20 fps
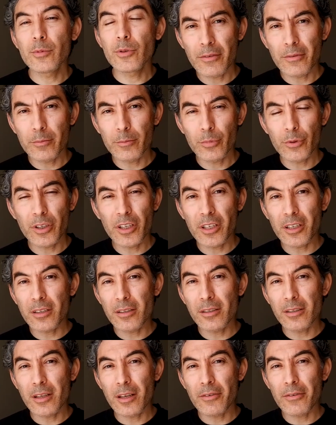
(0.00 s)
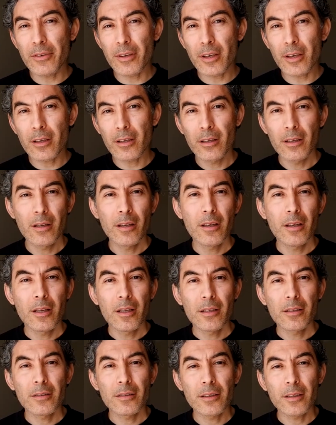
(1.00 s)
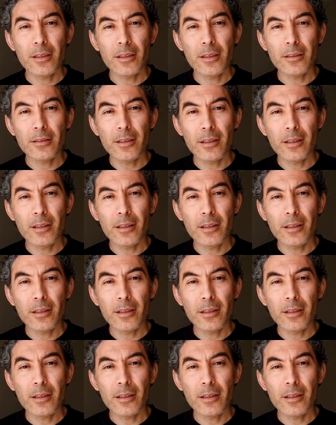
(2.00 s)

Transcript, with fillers: Bu, bu giriş seviye e,